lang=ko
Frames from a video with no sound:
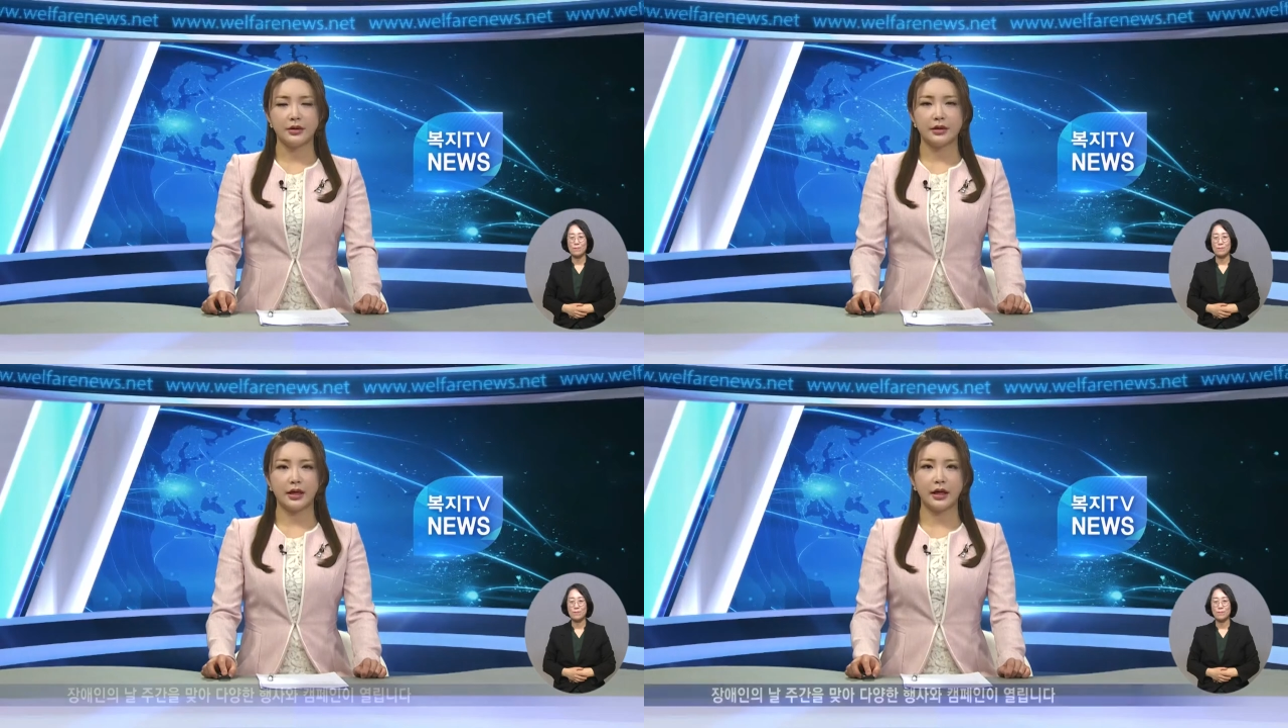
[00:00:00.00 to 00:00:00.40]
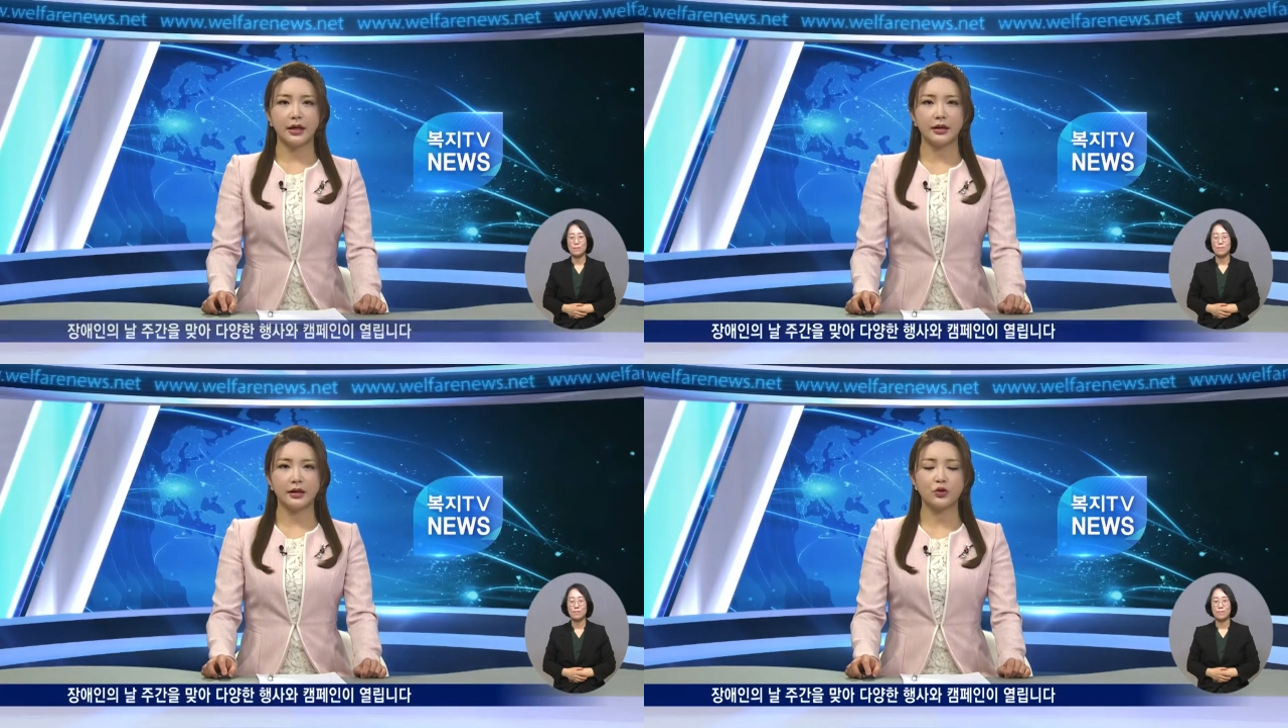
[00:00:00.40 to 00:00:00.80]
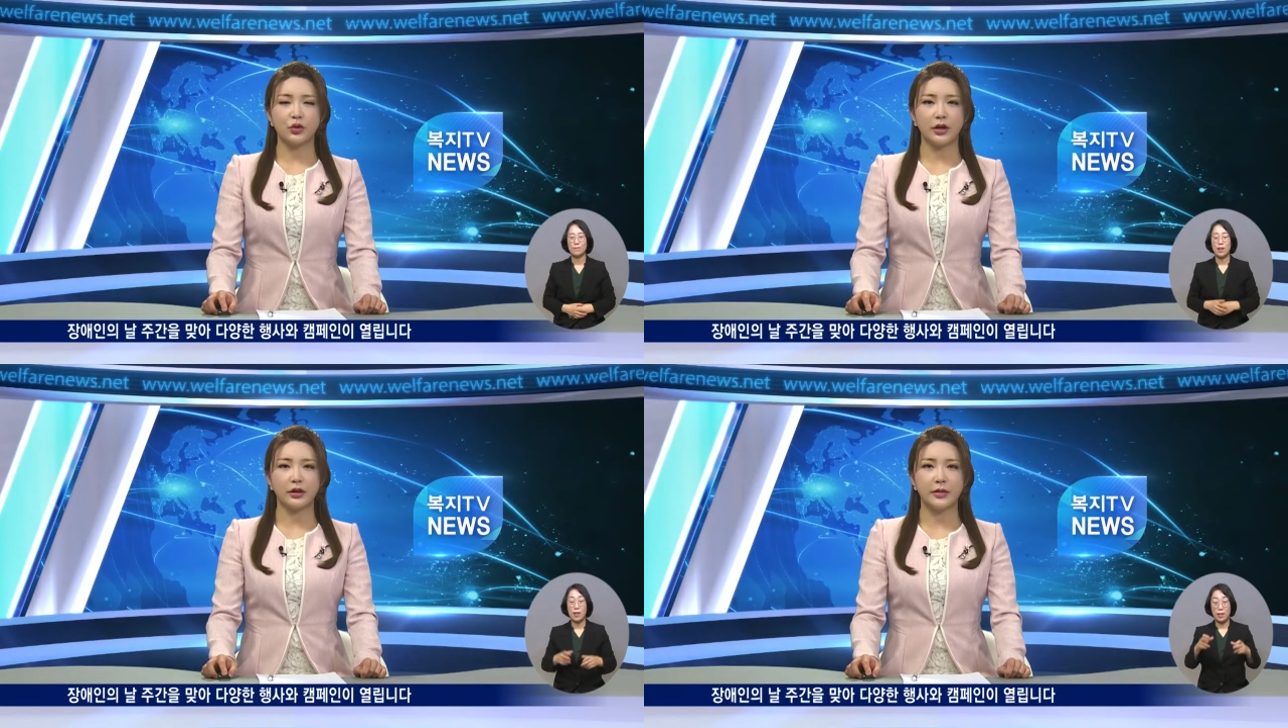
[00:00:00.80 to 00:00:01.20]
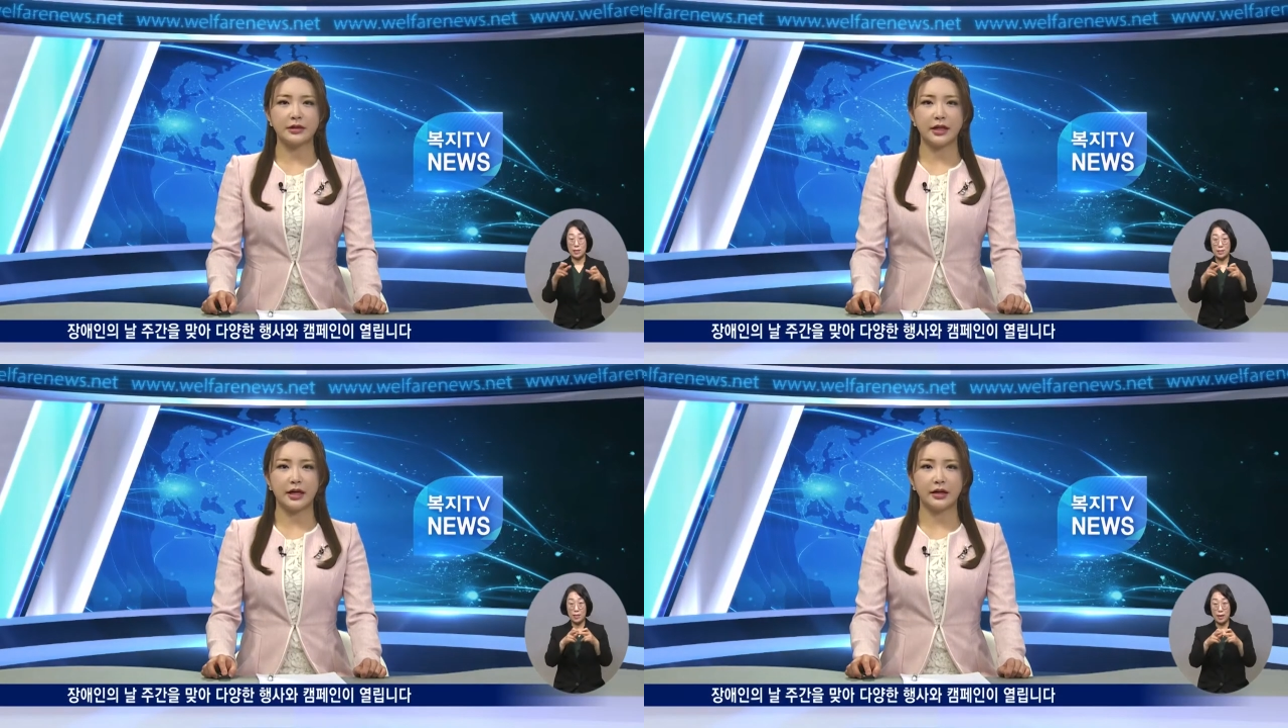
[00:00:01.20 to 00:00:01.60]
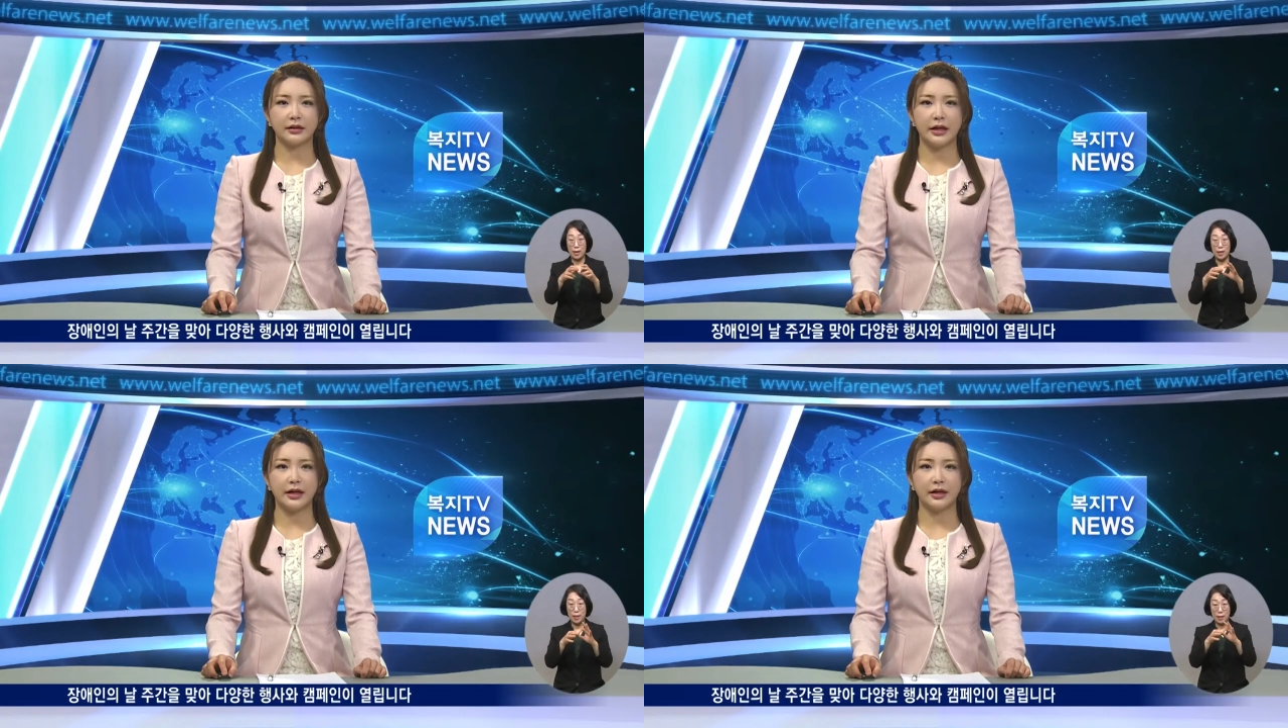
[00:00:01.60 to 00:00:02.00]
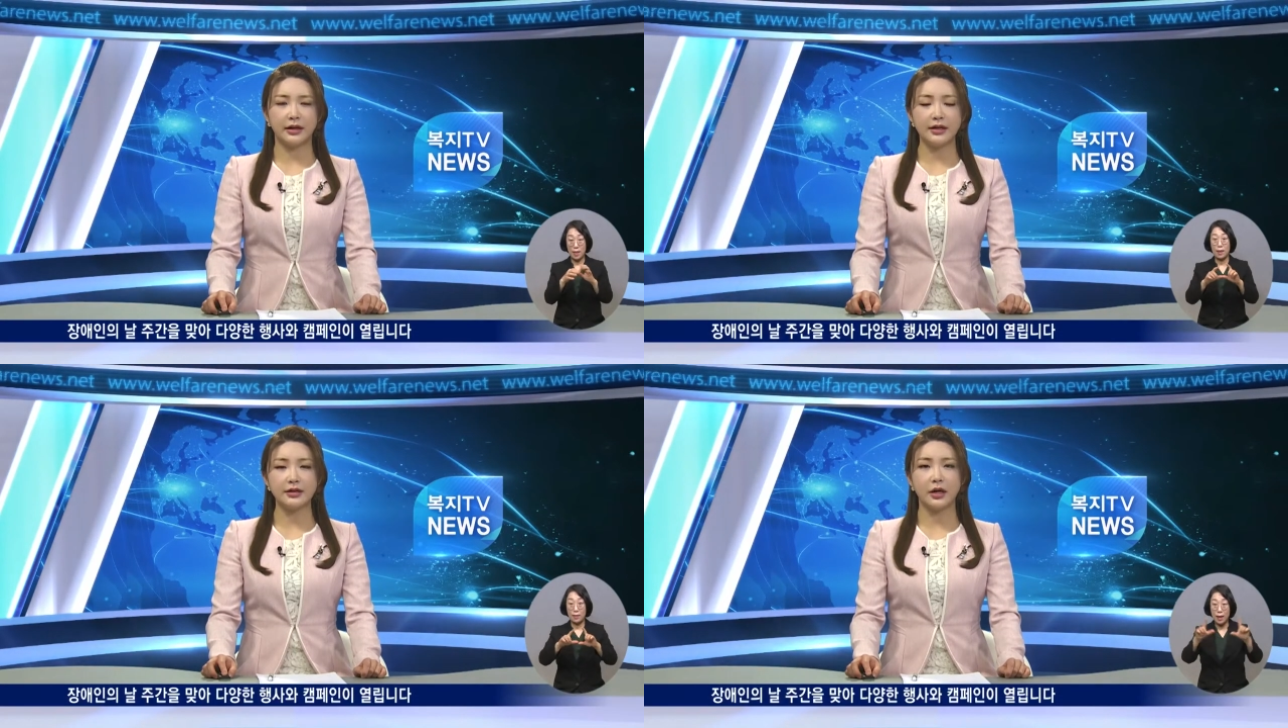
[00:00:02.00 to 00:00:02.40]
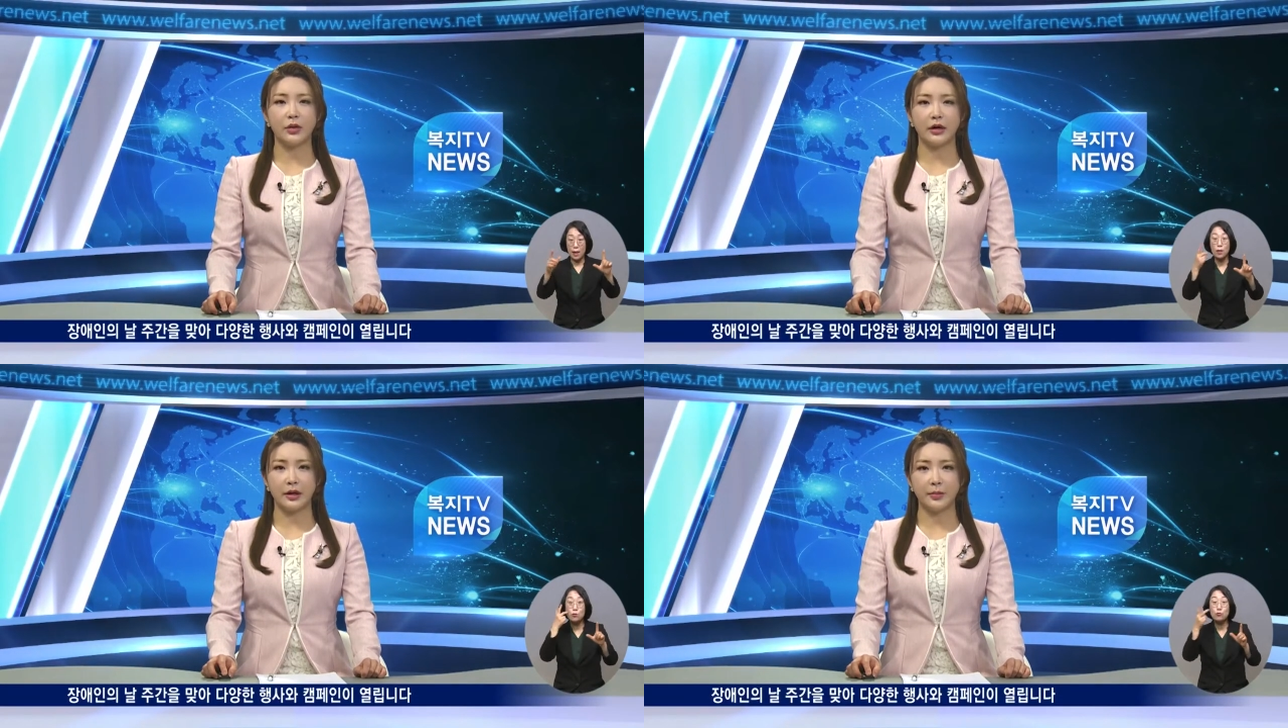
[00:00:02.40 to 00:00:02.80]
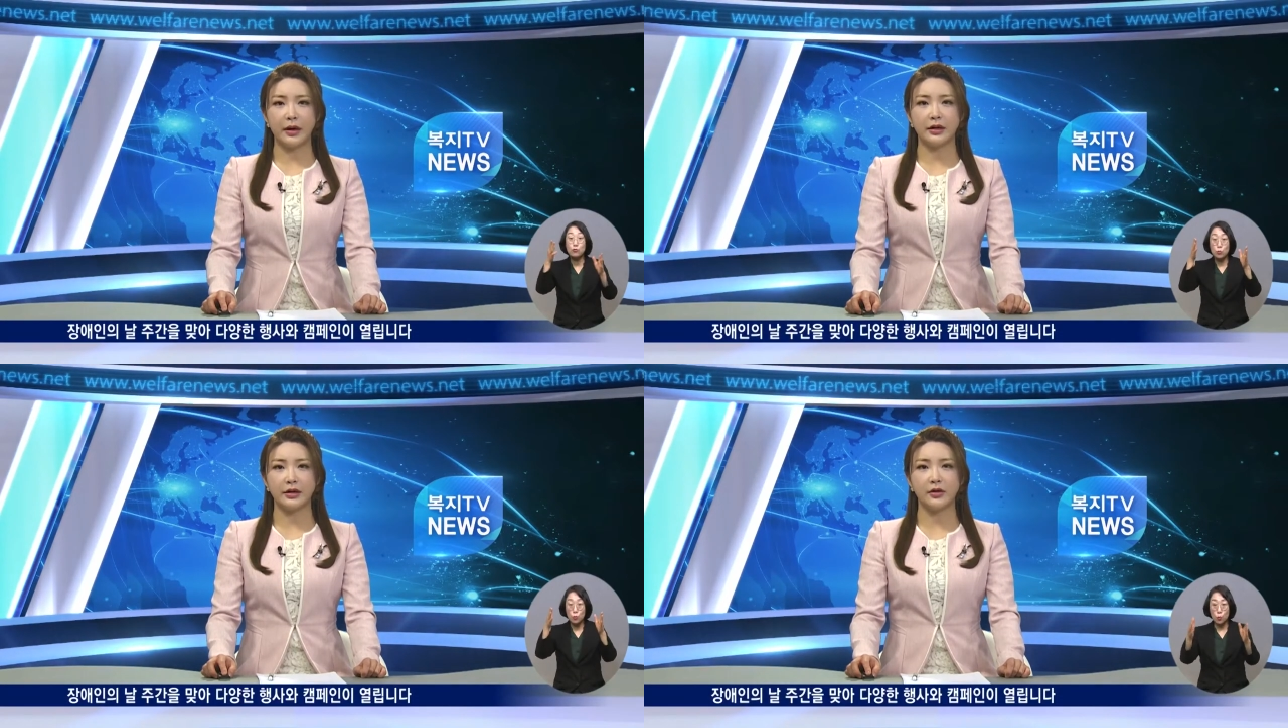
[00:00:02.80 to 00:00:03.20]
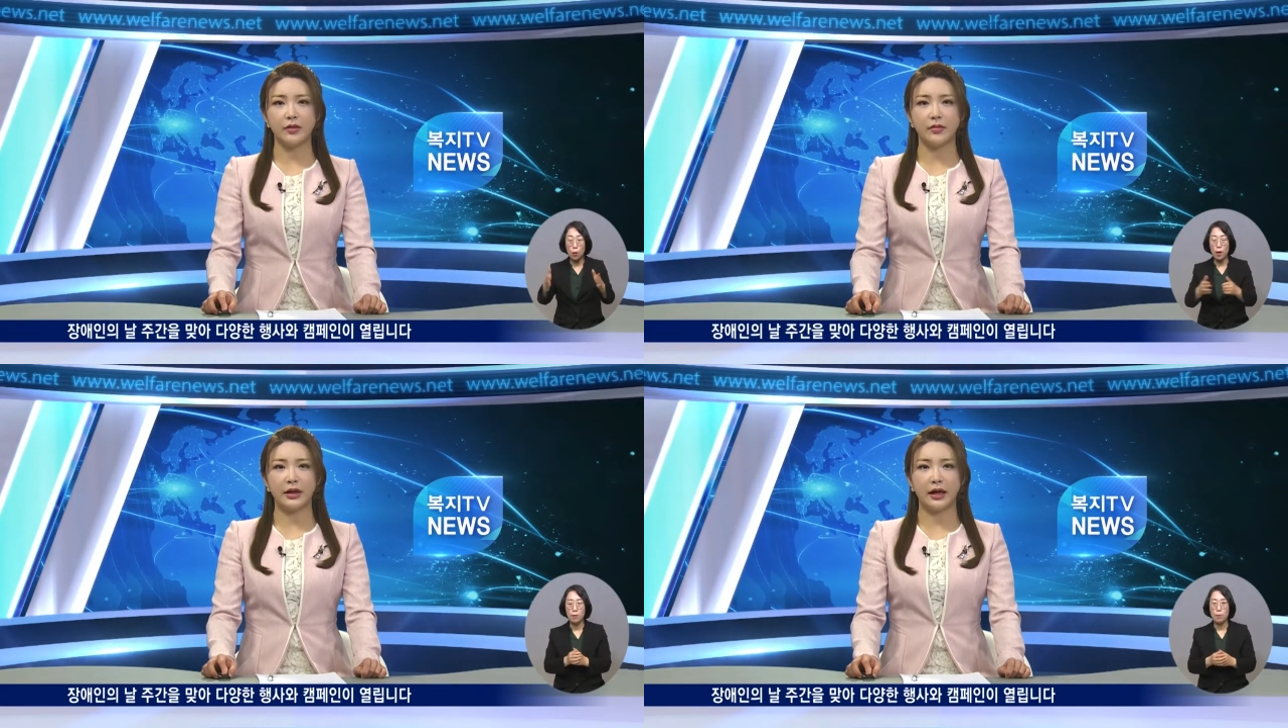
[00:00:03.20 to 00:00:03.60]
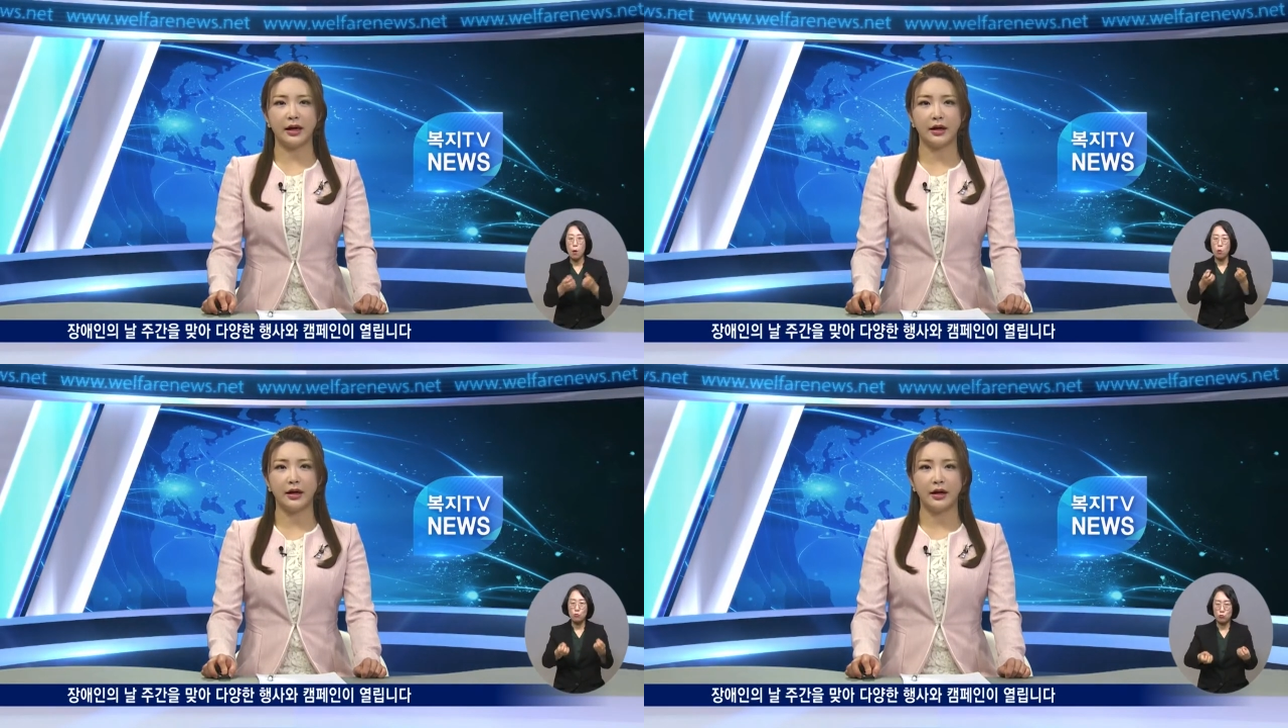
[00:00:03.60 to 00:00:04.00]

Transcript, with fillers: 장애인의 날 주간을 맞아 다양한 행사와 캠페인이 열립니다.